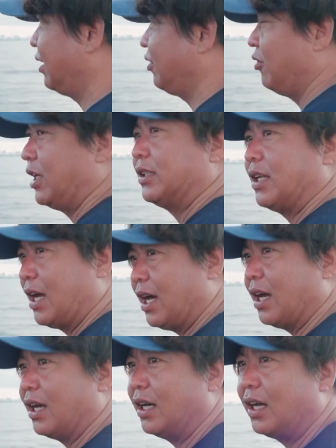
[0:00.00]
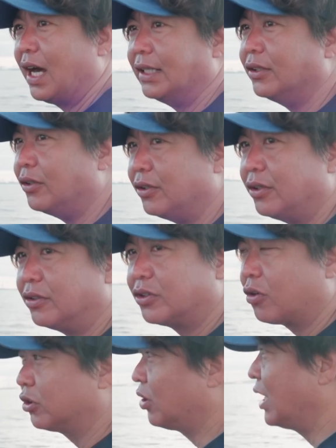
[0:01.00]
るようやったらあの
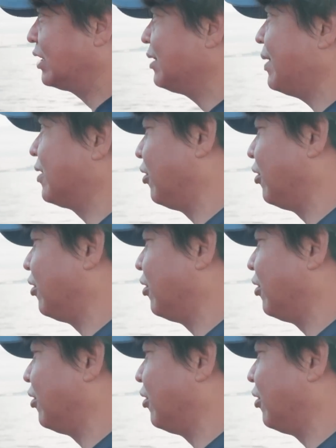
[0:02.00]
そこ取らずに巻く